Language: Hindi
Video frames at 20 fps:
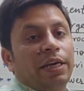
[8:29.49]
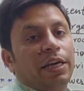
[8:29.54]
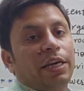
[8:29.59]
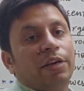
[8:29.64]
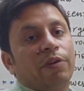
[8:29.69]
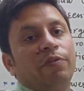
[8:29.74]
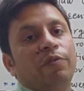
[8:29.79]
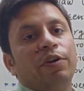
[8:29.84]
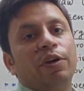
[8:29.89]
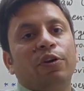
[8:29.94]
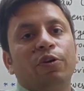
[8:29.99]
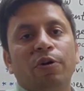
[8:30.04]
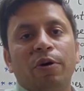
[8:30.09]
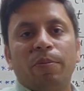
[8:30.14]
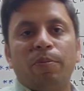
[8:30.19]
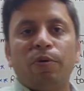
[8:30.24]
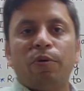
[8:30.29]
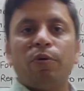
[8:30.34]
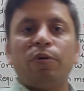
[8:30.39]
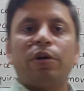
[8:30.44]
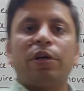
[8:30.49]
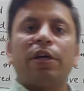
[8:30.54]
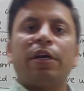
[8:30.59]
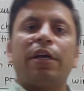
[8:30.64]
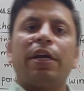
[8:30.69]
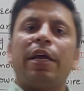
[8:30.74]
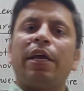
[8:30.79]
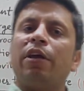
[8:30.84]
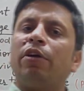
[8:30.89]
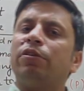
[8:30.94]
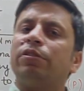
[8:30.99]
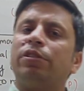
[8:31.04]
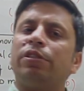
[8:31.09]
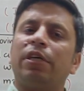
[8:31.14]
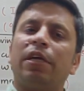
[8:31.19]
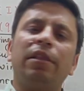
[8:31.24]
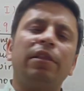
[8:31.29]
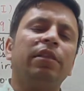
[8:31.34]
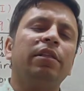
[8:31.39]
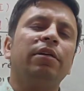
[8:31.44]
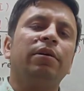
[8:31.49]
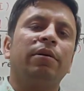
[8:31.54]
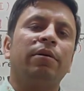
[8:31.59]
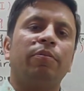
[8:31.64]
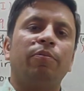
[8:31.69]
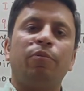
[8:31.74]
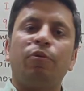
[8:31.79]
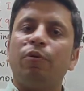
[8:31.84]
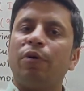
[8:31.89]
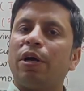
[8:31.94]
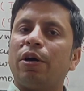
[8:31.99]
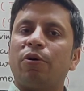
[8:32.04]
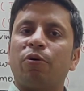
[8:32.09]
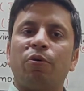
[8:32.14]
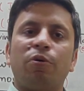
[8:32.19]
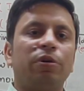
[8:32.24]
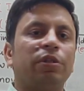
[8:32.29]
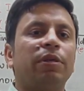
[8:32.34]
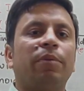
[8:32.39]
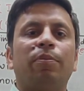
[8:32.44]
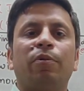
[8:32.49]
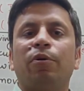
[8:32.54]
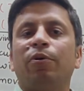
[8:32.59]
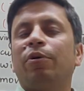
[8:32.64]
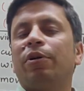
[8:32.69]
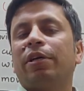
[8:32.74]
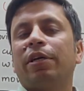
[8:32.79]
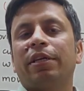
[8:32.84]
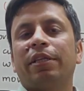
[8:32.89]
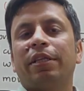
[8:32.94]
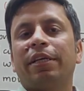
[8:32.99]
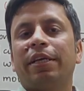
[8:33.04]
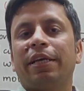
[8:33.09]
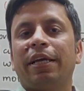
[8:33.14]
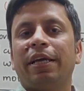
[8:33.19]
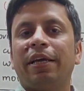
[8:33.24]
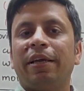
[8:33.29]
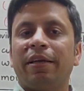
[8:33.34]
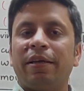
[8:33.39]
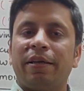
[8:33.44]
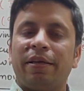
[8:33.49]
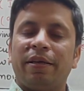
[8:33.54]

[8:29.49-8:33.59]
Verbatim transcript: एक वीडियो अपलोड कर रहे हैं जल्द पूरा कोर्स अपलोड कर देंगे